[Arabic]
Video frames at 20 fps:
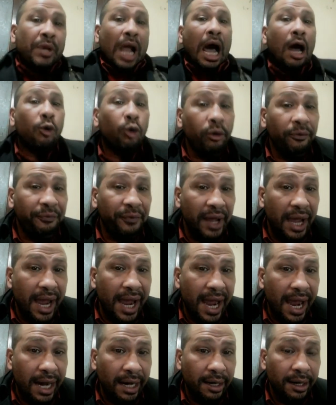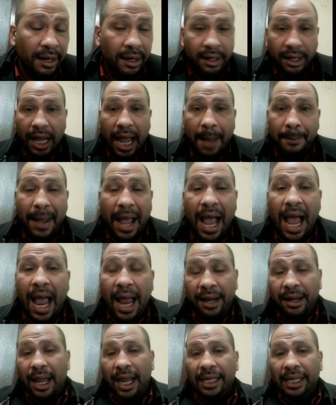اروح فين انا